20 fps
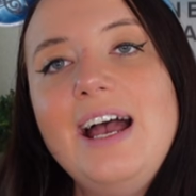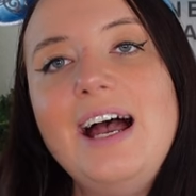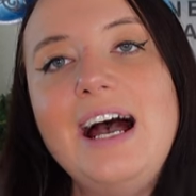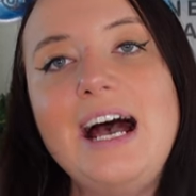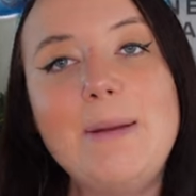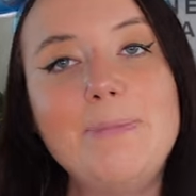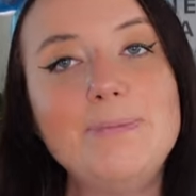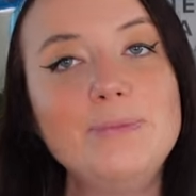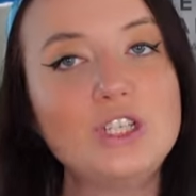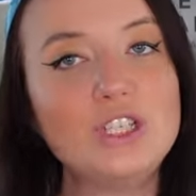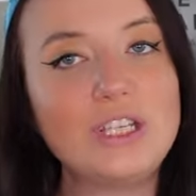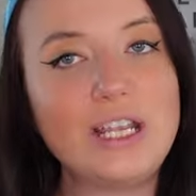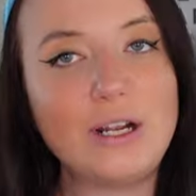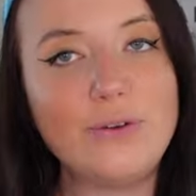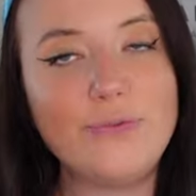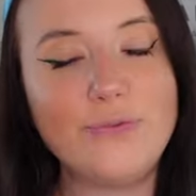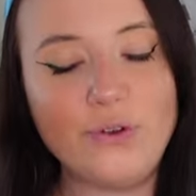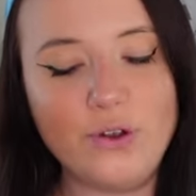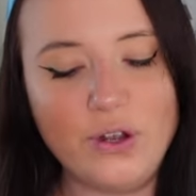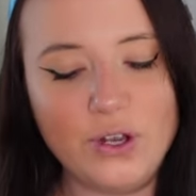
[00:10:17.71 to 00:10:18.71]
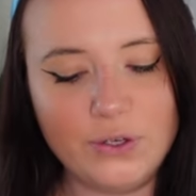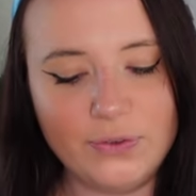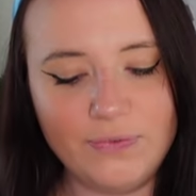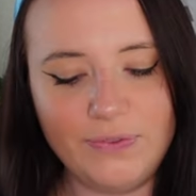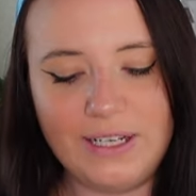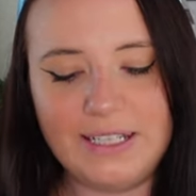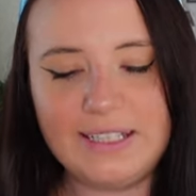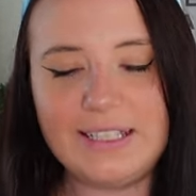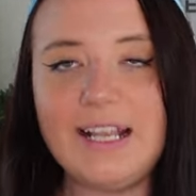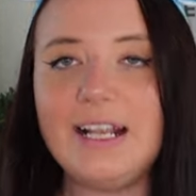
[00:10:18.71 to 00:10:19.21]
Hat mich sehr gefreut und
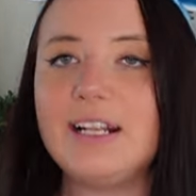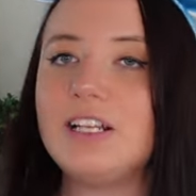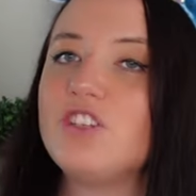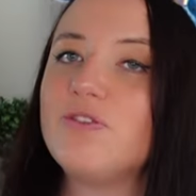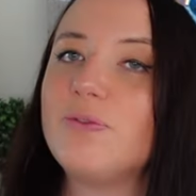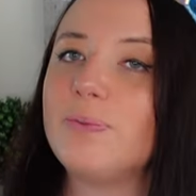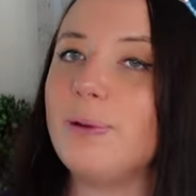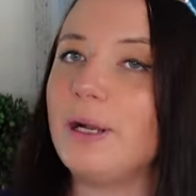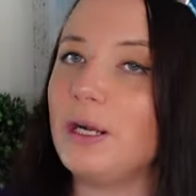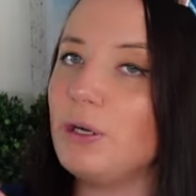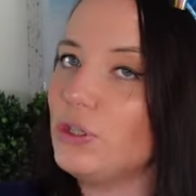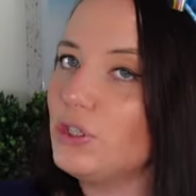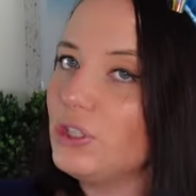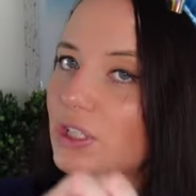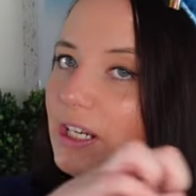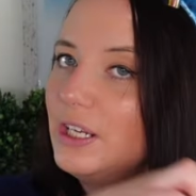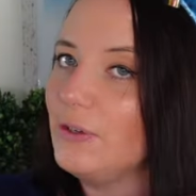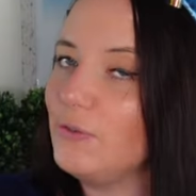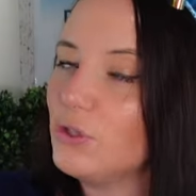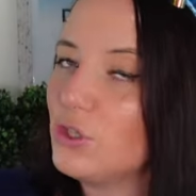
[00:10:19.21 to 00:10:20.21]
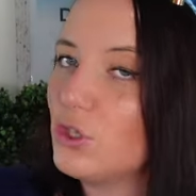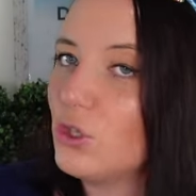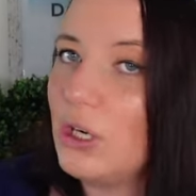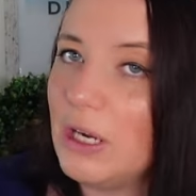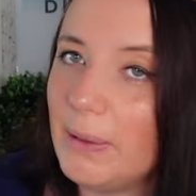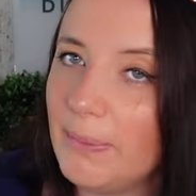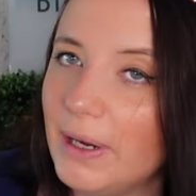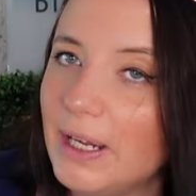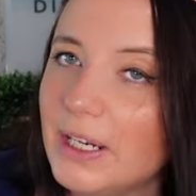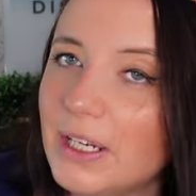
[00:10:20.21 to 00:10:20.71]
wie gesagt, ich packe euch den Link von
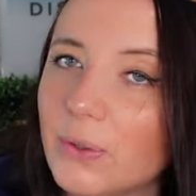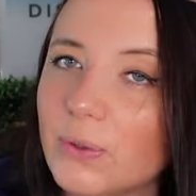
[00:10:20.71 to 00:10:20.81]
Sugar Buddy